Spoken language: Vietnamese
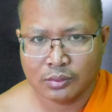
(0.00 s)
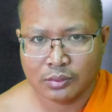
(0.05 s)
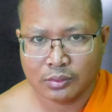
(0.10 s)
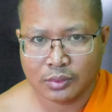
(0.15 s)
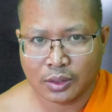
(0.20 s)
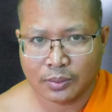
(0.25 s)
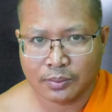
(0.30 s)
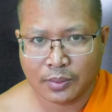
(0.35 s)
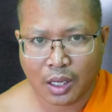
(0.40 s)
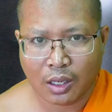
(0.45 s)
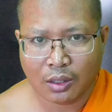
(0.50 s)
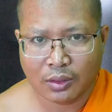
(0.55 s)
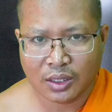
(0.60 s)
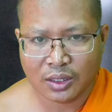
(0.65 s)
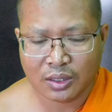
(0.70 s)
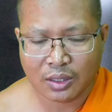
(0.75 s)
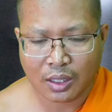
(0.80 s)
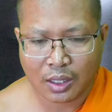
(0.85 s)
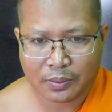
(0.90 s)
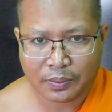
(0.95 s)
màu
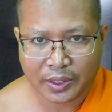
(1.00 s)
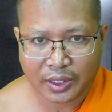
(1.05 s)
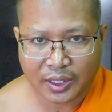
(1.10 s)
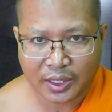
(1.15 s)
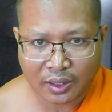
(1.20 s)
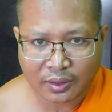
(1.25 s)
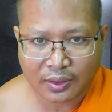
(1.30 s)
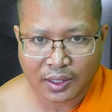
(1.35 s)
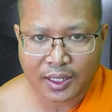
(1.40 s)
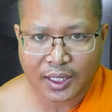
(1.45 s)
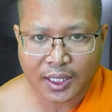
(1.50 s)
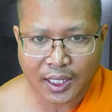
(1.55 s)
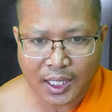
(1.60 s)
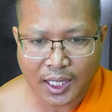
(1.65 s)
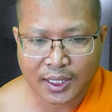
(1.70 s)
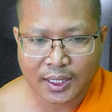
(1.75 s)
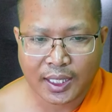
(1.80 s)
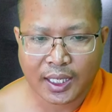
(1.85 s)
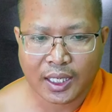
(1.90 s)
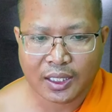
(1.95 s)
nước đây phải do đặc
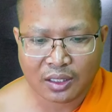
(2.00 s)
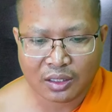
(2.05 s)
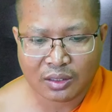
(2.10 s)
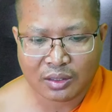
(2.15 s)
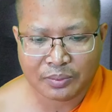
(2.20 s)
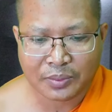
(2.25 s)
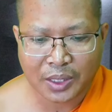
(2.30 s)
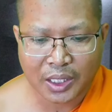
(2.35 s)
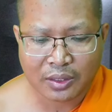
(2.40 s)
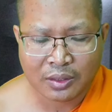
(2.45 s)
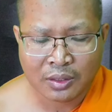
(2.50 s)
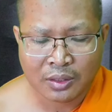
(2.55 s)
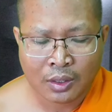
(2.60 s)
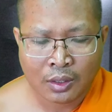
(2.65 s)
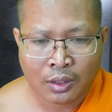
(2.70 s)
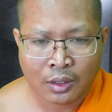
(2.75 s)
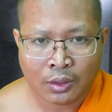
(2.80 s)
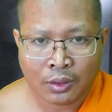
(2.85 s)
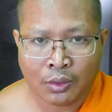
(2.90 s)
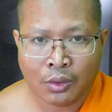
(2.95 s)
cày lên những đầm bay
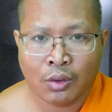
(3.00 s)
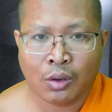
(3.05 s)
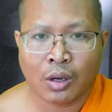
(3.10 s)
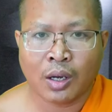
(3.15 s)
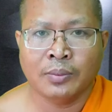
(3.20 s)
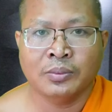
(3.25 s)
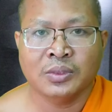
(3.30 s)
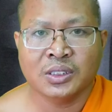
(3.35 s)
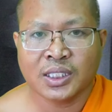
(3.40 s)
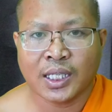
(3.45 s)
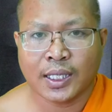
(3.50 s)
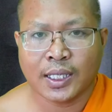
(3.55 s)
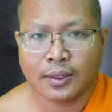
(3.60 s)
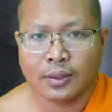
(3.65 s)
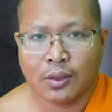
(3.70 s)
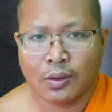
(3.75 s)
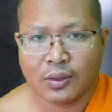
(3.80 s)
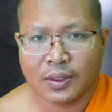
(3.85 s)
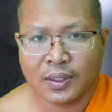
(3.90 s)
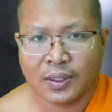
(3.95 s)
non sát
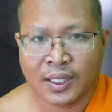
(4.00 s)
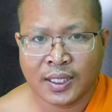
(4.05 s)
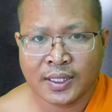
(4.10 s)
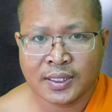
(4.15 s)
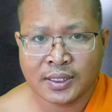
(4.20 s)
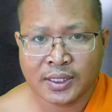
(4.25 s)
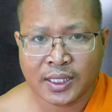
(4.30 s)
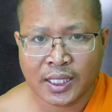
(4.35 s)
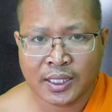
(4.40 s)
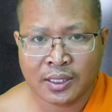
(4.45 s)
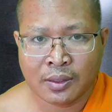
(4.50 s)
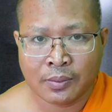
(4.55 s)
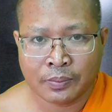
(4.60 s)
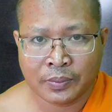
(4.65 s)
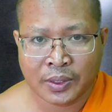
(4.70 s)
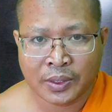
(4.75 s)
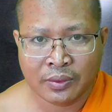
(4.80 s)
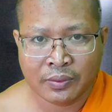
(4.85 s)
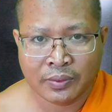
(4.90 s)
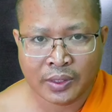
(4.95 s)
lô năng anh chơi nhầm
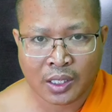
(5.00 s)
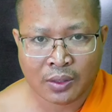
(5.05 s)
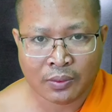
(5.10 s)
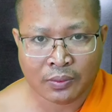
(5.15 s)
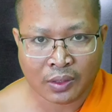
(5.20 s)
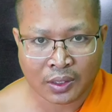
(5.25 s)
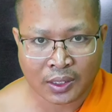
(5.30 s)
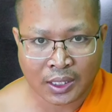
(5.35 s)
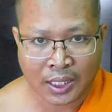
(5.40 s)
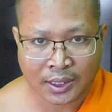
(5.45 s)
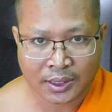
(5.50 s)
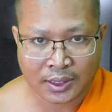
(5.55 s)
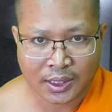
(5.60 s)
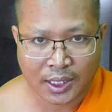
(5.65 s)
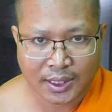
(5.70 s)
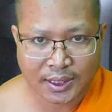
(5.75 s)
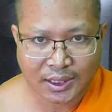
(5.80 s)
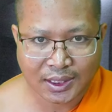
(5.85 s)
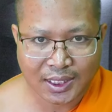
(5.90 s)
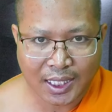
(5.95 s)
pi việt vật đã
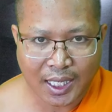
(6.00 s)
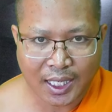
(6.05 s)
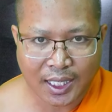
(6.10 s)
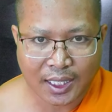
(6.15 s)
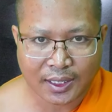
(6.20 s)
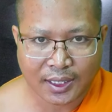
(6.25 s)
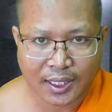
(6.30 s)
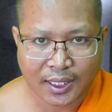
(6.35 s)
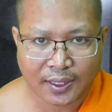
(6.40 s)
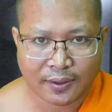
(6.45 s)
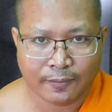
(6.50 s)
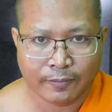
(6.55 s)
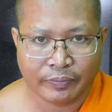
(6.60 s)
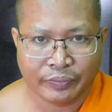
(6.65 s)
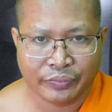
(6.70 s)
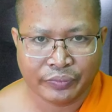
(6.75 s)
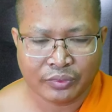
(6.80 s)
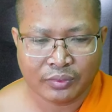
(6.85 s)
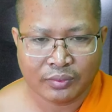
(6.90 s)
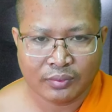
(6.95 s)
sẵn sàng năng
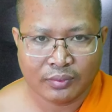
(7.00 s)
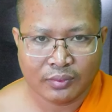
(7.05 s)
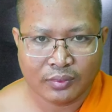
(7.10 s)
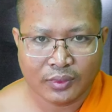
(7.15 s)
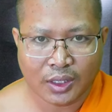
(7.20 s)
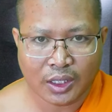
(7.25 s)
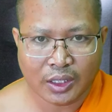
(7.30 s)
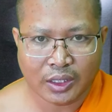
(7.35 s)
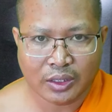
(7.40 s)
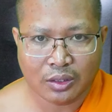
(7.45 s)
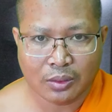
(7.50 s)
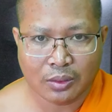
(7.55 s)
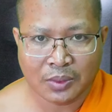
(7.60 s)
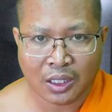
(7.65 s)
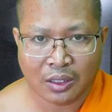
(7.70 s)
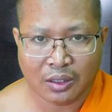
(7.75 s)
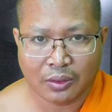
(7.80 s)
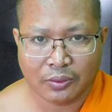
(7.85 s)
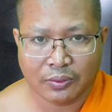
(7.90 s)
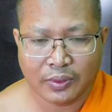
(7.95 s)
này nhầm
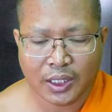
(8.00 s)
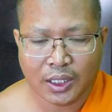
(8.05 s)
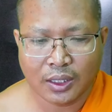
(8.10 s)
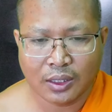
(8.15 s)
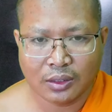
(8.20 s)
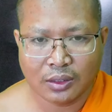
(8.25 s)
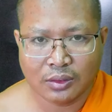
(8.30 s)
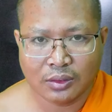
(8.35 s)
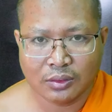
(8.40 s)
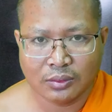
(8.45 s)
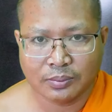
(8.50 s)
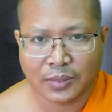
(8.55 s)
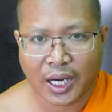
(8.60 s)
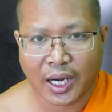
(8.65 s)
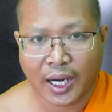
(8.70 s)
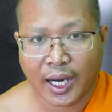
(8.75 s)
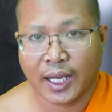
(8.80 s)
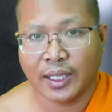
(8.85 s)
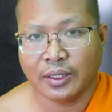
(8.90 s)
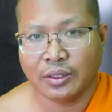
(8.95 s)
là đầu việt mà
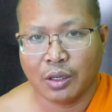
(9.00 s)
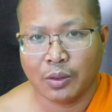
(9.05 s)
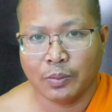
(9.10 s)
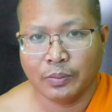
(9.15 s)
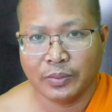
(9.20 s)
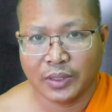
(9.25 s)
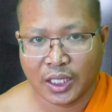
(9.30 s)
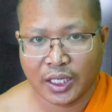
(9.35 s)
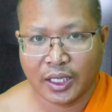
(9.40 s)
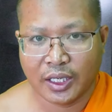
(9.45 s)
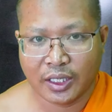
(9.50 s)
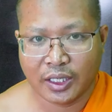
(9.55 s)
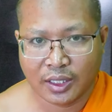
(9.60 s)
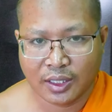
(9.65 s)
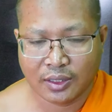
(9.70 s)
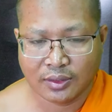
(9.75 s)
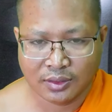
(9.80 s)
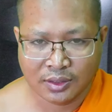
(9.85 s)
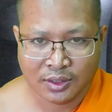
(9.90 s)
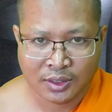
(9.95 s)
hà thông thể
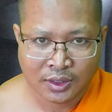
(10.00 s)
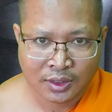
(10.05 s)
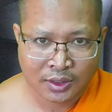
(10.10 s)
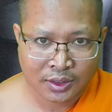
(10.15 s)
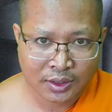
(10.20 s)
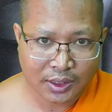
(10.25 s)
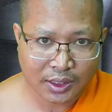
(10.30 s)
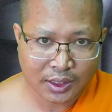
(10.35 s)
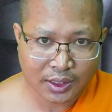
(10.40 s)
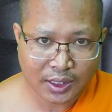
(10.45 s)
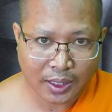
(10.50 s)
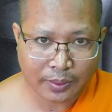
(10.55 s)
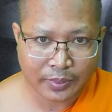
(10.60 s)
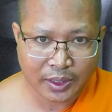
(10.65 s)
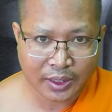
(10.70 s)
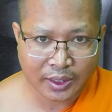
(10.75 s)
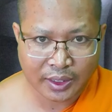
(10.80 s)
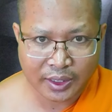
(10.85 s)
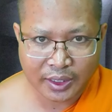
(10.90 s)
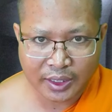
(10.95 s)
năng Khi ta
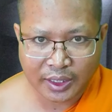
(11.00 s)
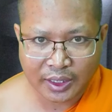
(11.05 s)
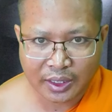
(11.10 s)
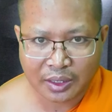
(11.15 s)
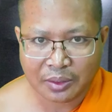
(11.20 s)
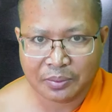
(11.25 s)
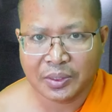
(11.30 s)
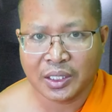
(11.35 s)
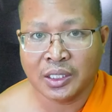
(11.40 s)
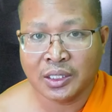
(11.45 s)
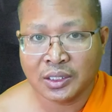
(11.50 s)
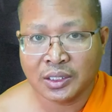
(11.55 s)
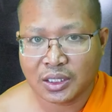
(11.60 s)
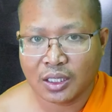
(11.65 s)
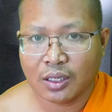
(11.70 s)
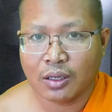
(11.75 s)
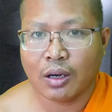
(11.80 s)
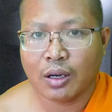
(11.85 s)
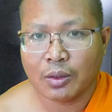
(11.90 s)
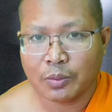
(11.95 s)
mình nghi đầm bây nâng
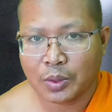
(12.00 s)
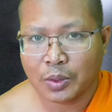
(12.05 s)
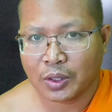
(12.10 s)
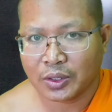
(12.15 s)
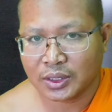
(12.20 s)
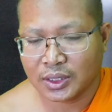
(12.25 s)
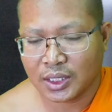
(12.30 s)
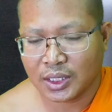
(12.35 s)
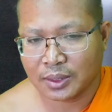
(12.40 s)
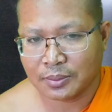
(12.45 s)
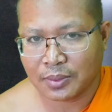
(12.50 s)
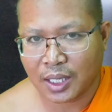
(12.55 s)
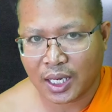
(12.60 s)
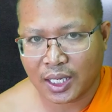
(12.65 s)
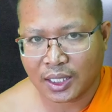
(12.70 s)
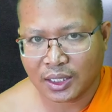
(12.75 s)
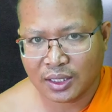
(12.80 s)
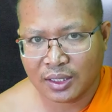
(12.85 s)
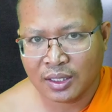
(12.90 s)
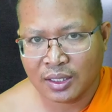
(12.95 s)
chlong phọt nâng
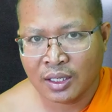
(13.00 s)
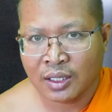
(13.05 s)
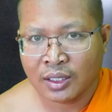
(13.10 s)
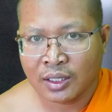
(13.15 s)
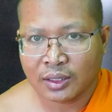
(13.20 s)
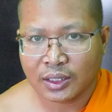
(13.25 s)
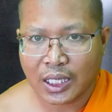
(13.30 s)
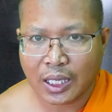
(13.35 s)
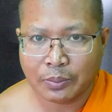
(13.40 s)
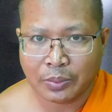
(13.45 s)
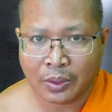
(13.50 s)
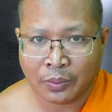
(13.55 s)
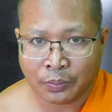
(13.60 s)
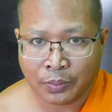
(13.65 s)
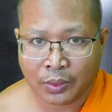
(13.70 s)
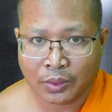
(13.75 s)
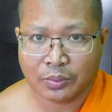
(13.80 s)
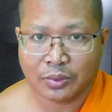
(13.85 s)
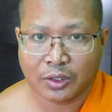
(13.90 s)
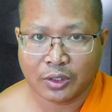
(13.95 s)
bá nâng. Tại bà
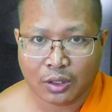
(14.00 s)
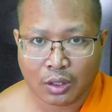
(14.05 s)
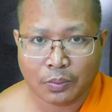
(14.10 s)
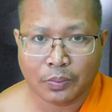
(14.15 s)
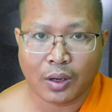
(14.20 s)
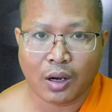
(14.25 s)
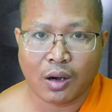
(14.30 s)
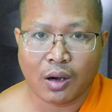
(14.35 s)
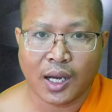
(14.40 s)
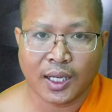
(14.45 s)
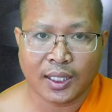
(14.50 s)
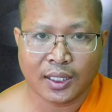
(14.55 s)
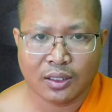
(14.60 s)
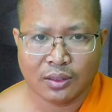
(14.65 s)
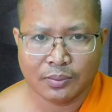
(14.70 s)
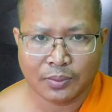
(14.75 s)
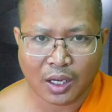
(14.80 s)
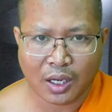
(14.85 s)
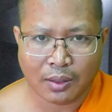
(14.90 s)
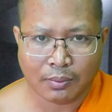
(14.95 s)
bột cực bỏ ong
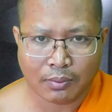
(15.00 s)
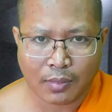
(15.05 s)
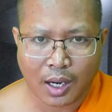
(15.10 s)
nâng, bà ong